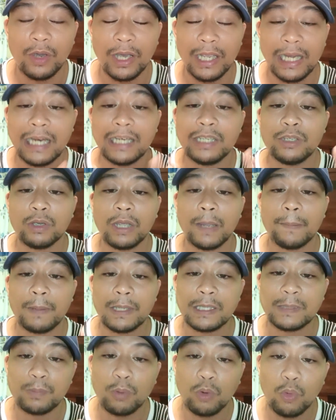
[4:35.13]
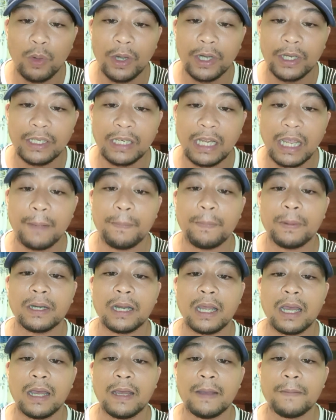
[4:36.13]
Ay lang i plus forward kay
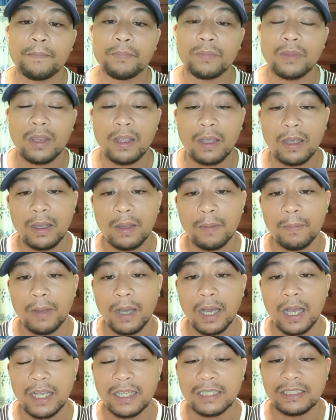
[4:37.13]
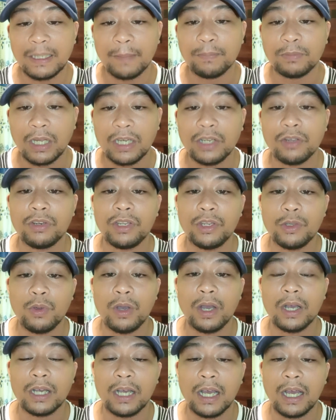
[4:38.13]
para masabtan ninyo
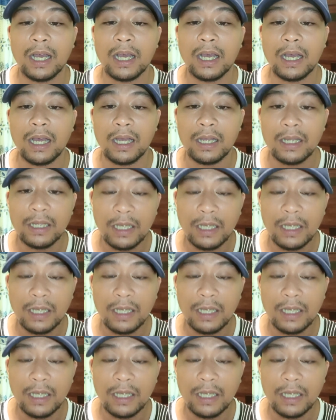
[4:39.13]
ang uh, ah,